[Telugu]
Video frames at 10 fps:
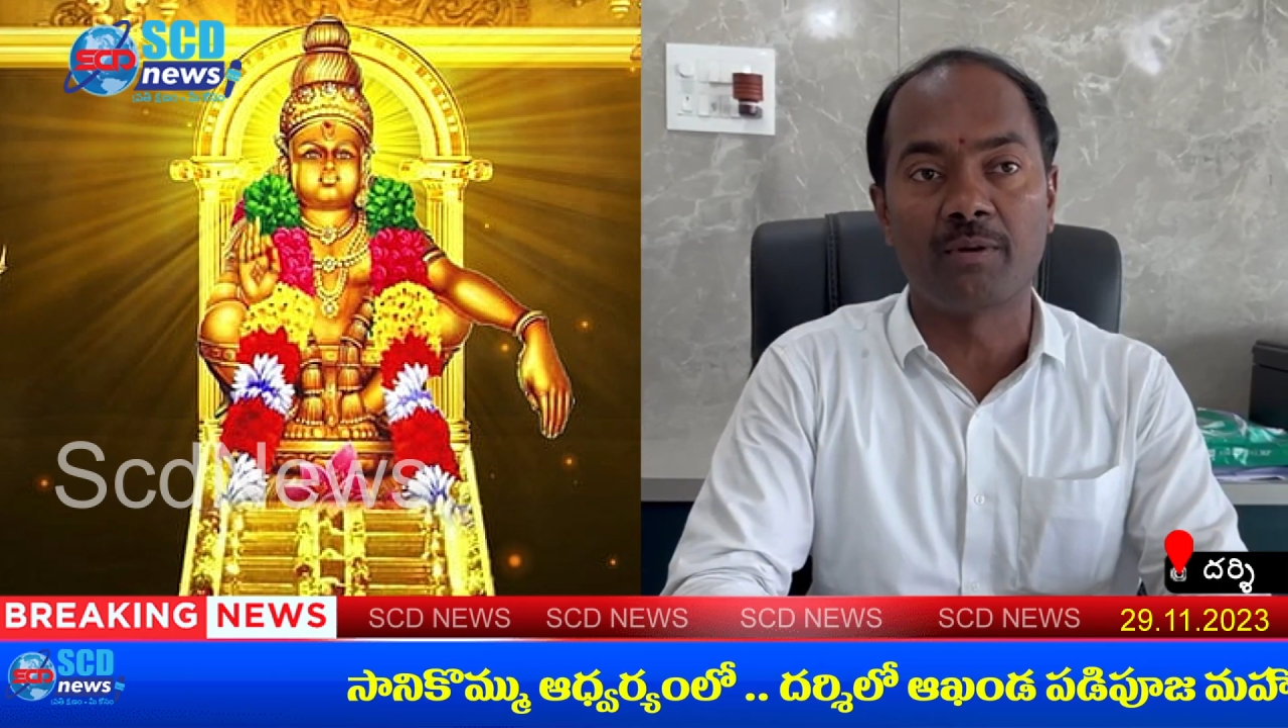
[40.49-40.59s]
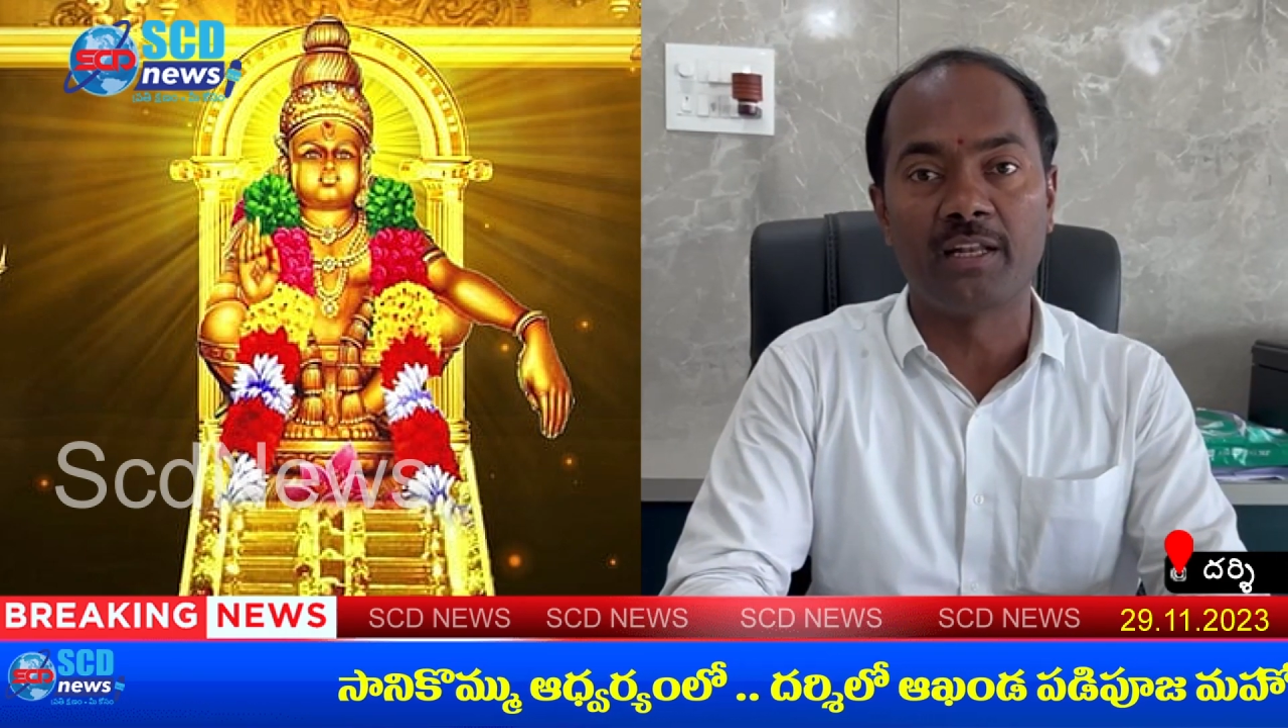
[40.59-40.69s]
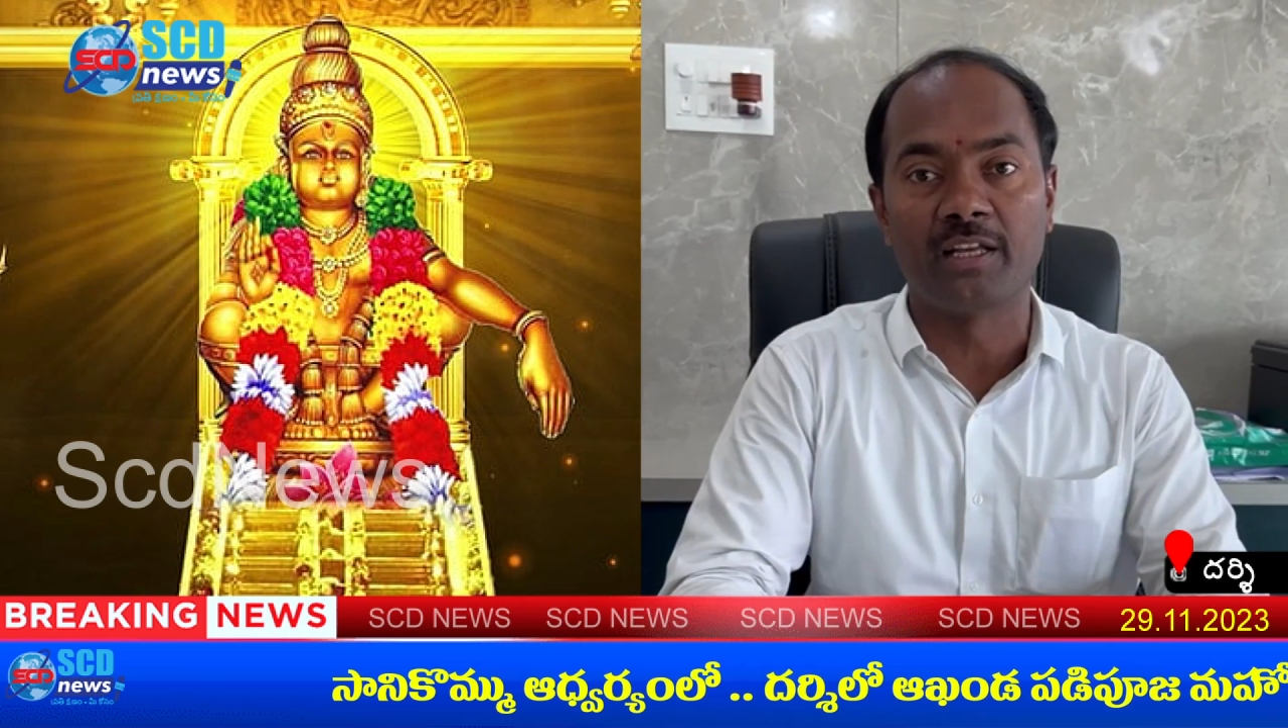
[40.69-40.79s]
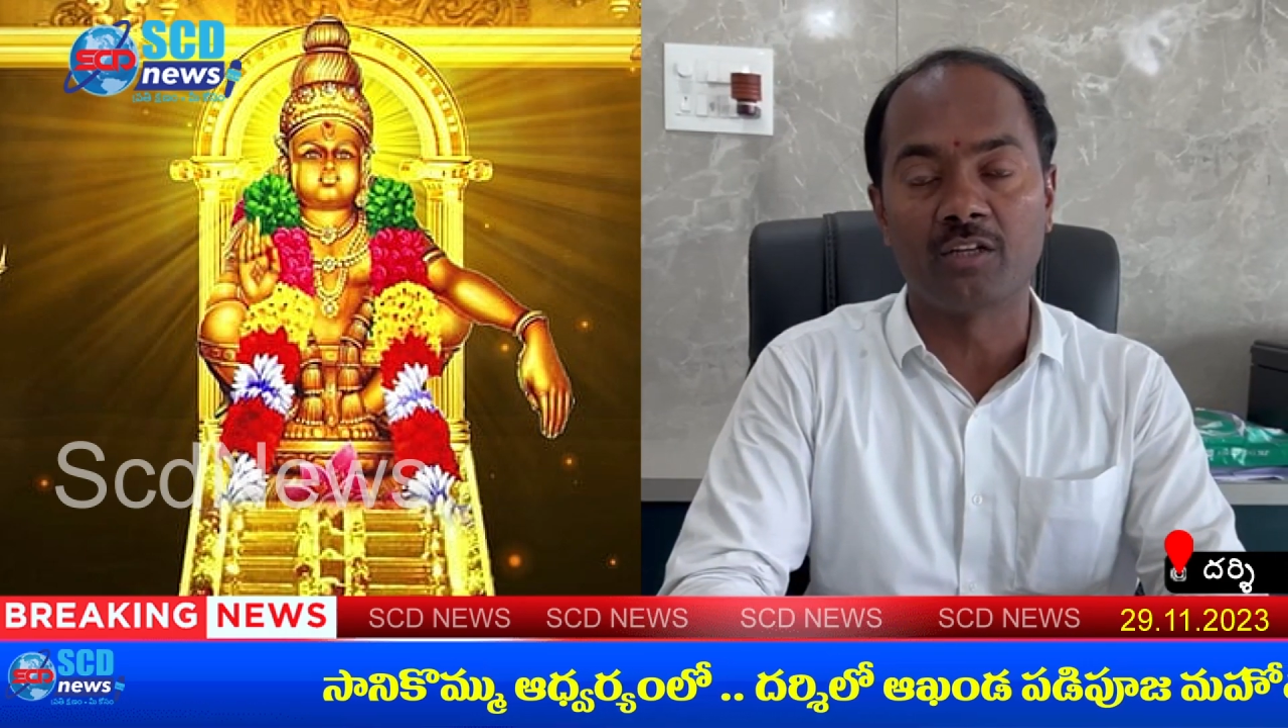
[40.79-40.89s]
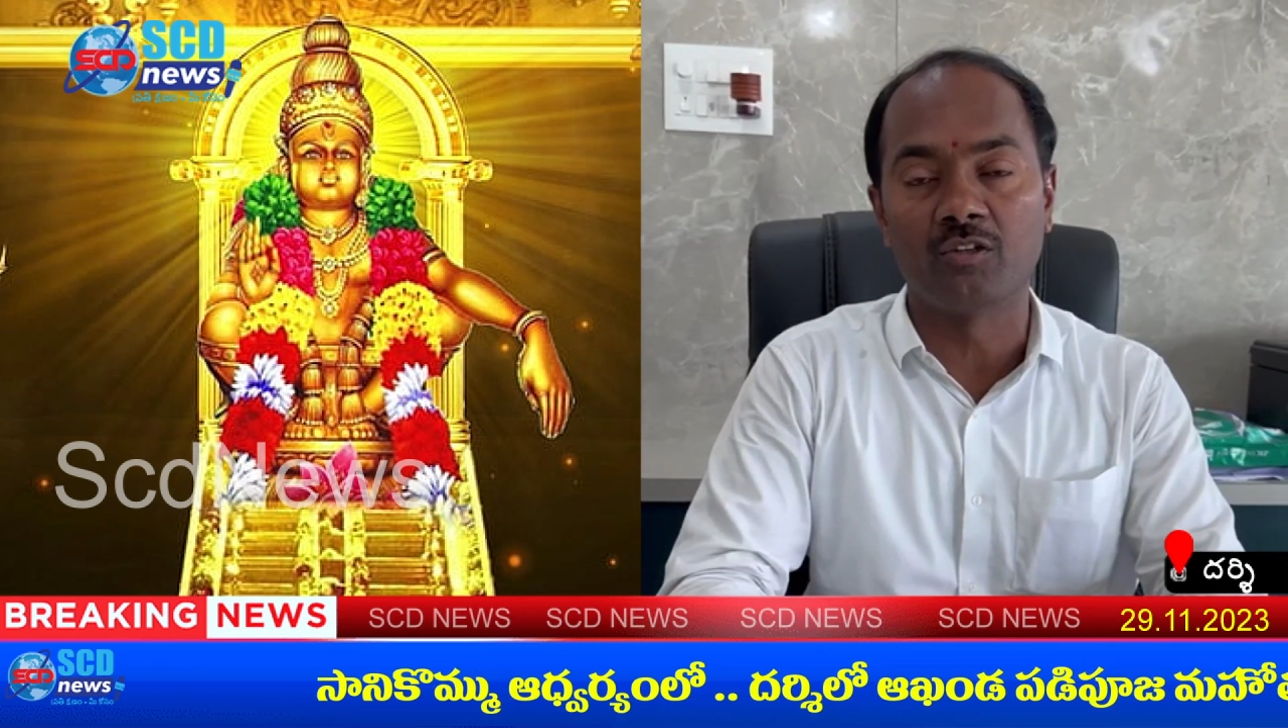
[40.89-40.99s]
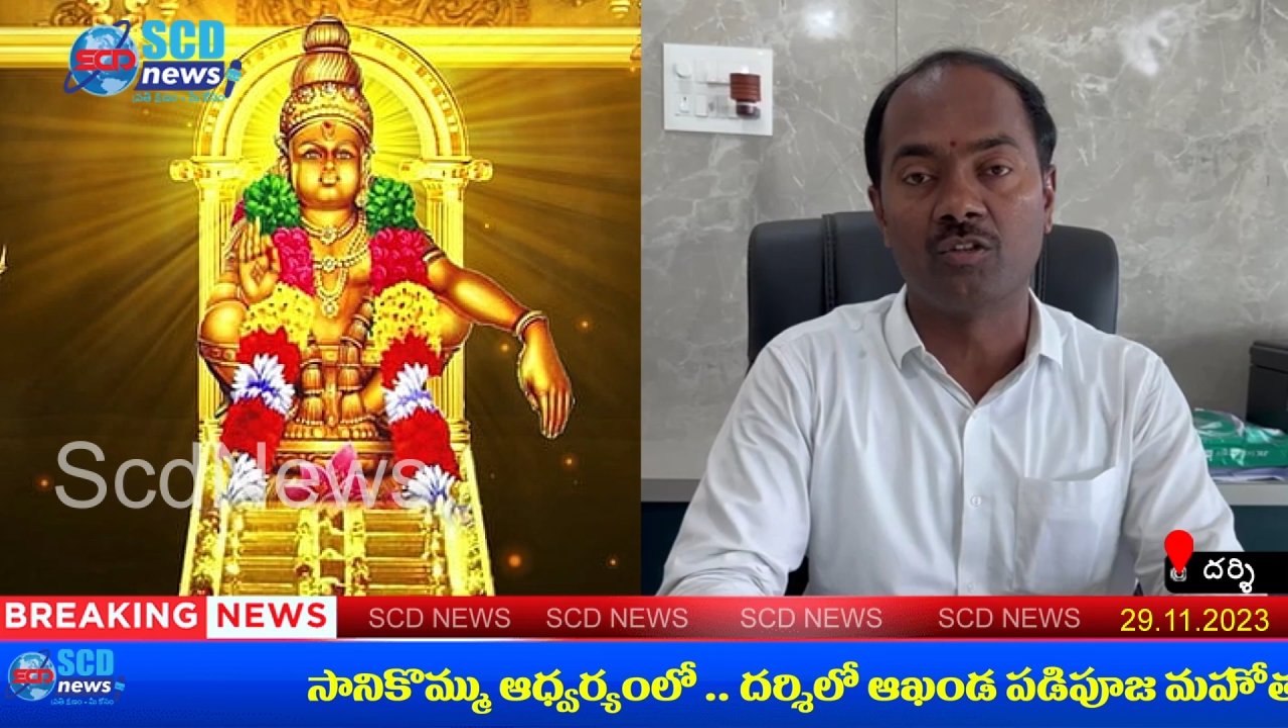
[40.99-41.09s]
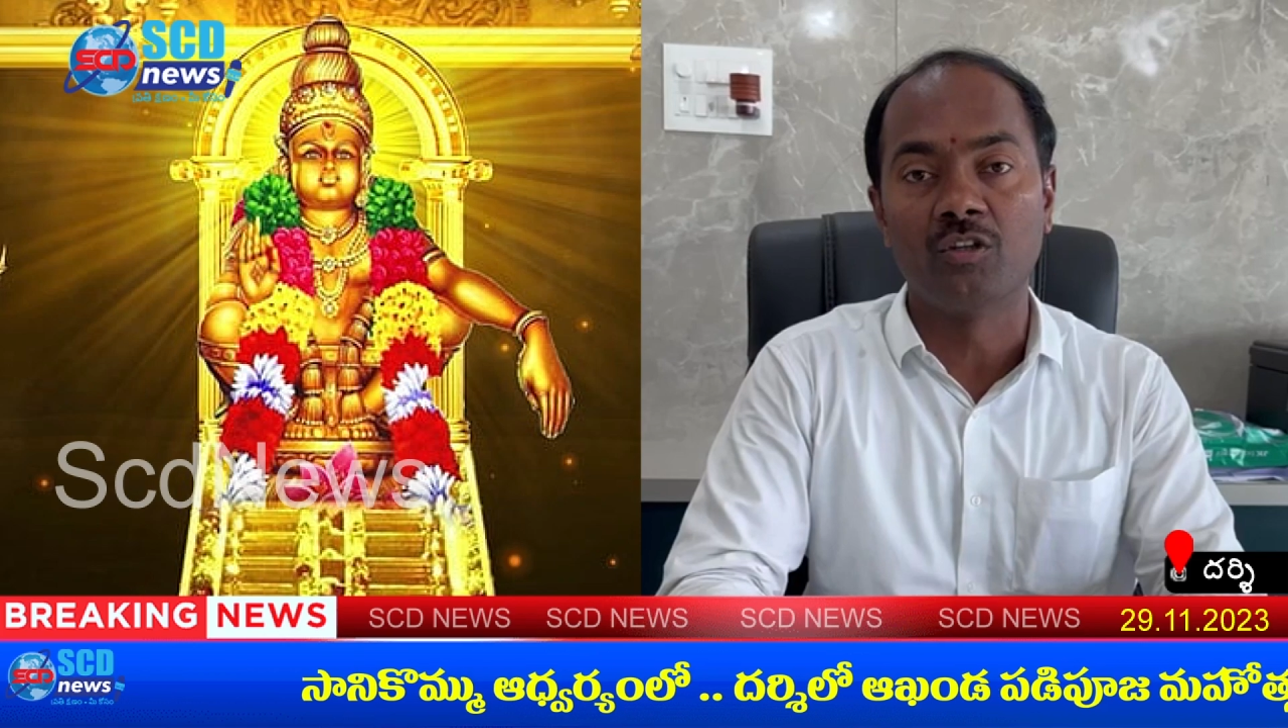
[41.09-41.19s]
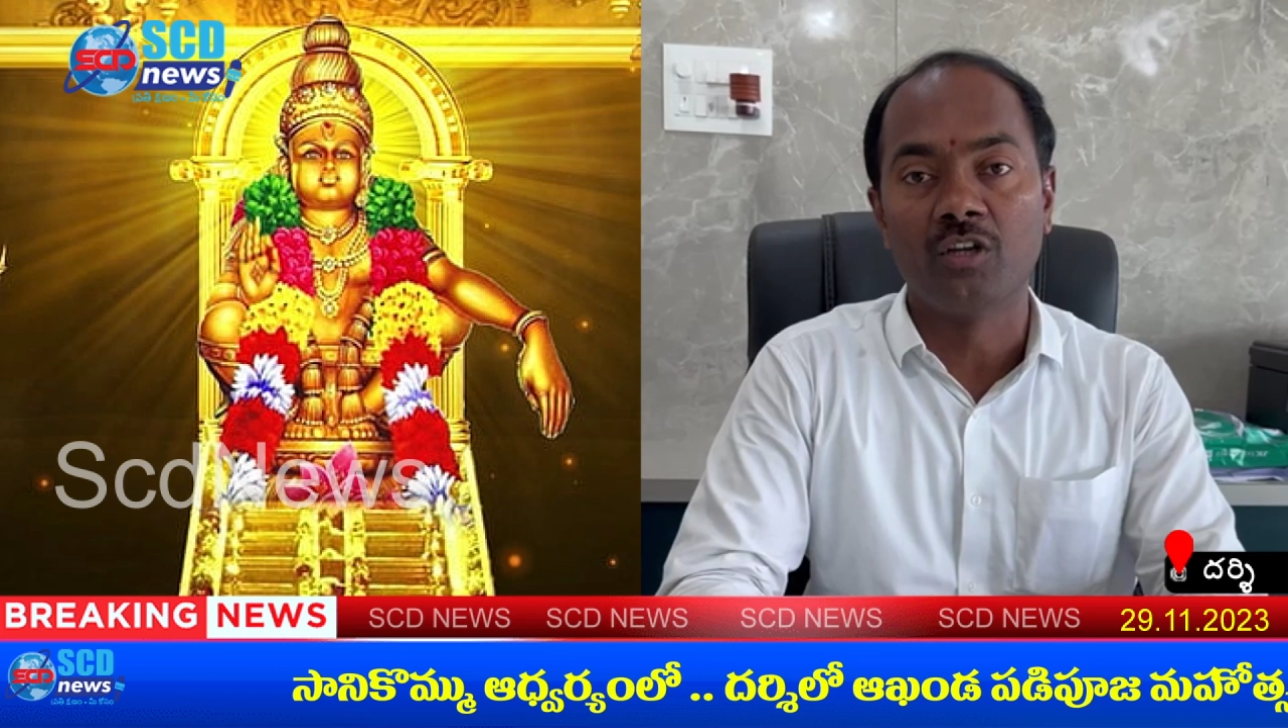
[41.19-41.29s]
బిల్డింగ్